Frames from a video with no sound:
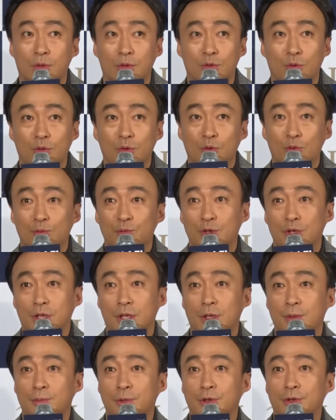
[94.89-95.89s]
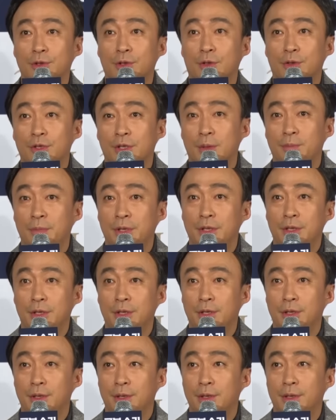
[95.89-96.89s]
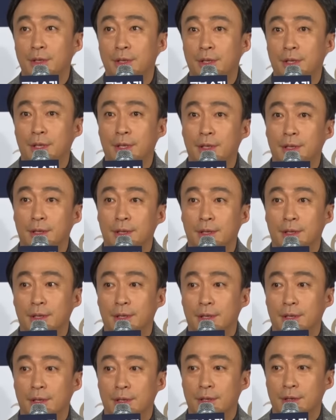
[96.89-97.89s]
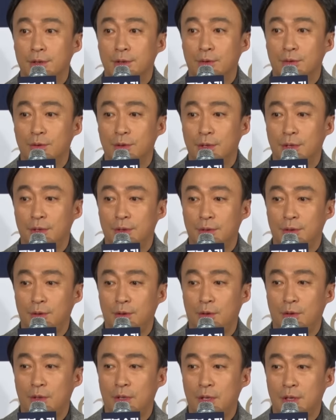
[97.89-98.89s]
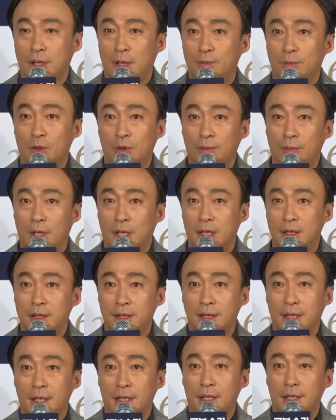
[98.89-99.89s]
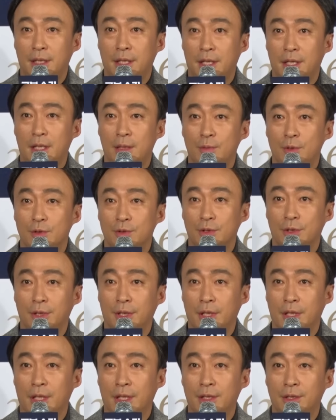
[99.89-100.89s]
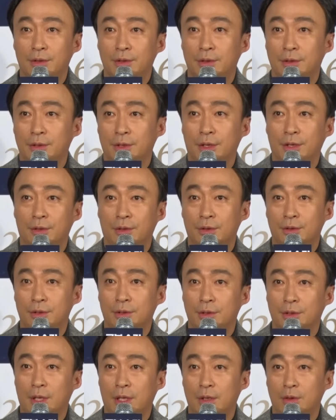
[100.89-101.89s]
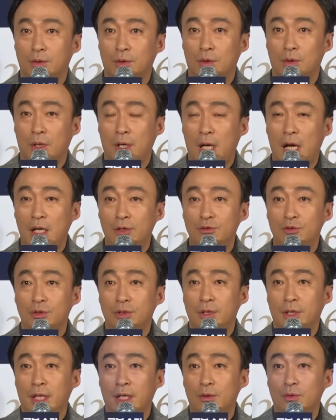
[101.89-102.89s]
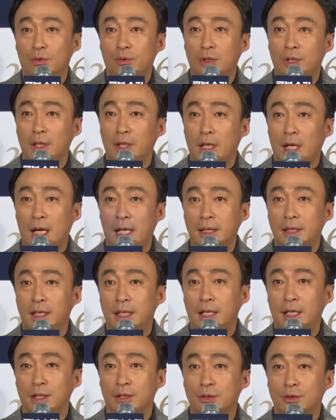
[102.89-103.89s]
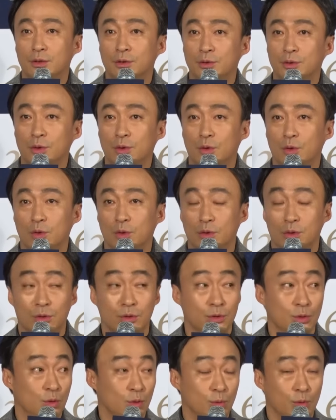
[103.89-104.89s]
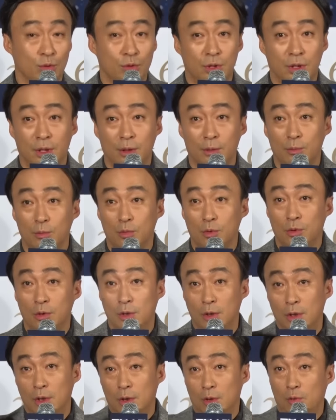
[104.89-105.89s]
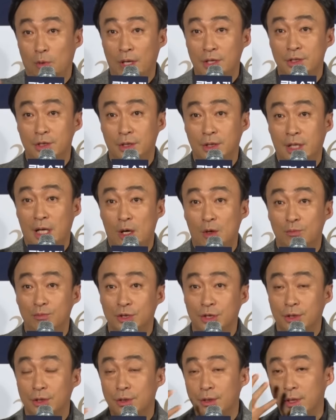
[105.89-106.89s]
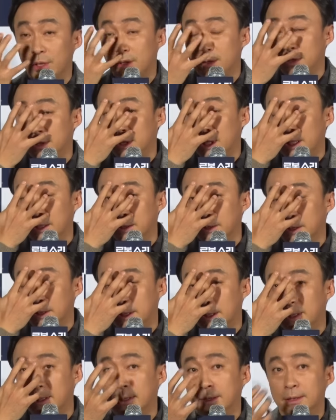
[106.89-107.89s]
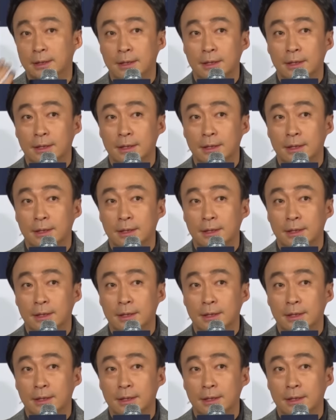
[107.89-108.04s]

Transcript: 그 소리 움직임은 어차피 이렇게 저도 이게 여러 가지 감독님과 같이 생각해가면서 얘가 이런 이런 행동 할 수 있는 행동이 한계가 있거든요. 로봇가 뭐 관절이 다 움직이거나 그러지 않으니까